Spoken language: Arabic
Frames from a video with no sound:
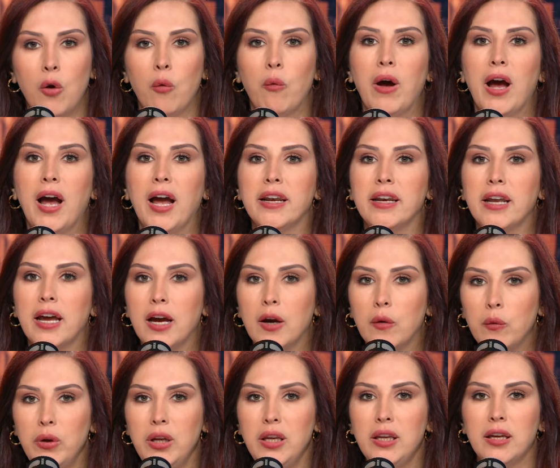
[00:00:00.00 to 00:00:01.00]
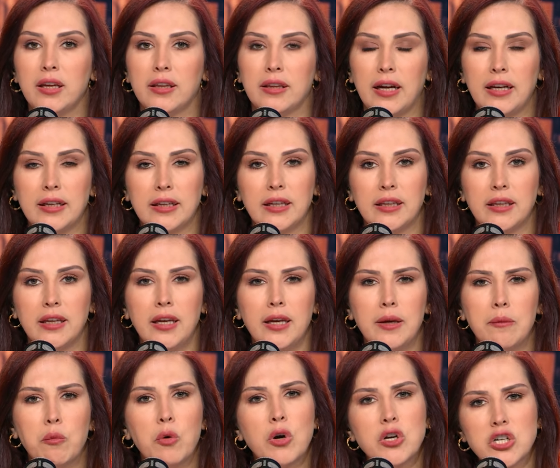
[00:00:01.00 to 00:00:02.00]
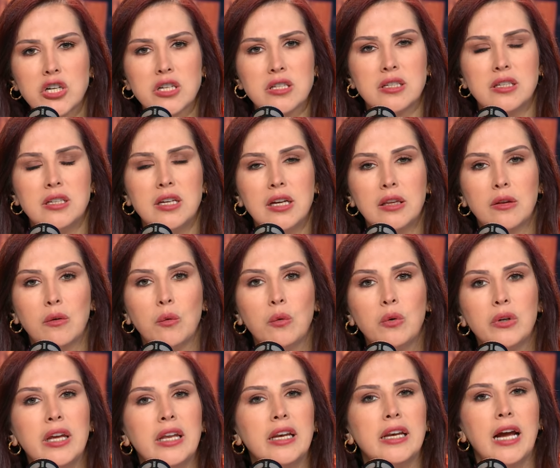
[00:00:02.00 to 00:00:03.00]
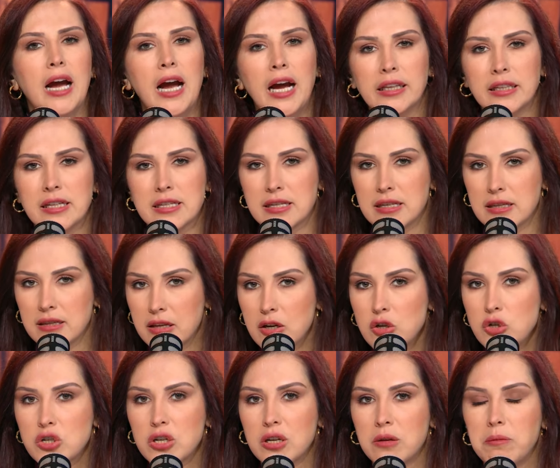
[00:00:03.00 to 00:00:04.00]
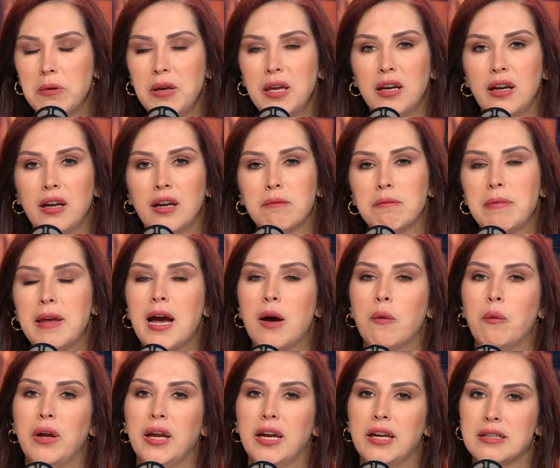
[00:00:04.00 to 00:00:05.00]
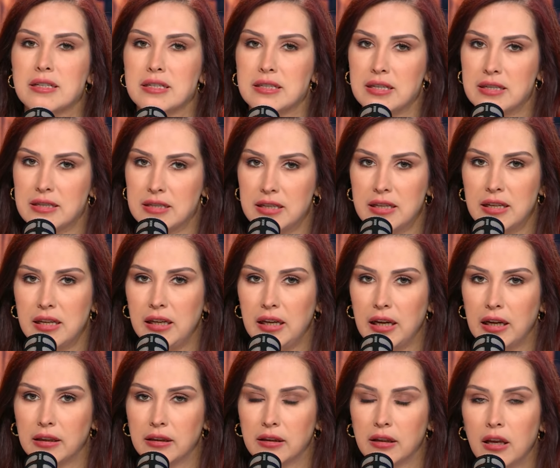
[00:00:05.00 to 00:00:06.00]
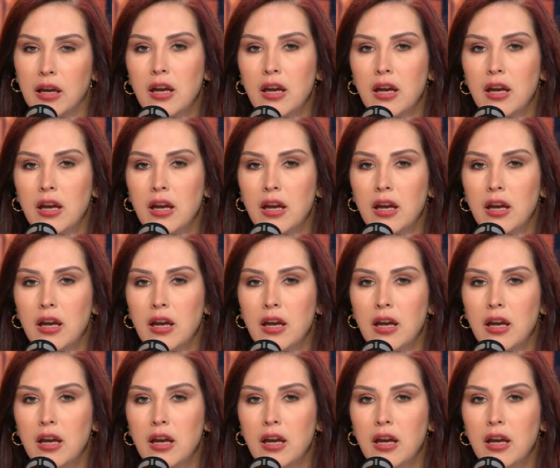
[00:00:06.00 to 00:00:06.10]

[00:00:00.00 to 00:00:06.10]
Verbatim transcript: وعن هوية الكتاب وشخصيته يلي أحدثت ضجة كبيرة بأوائل الستينيات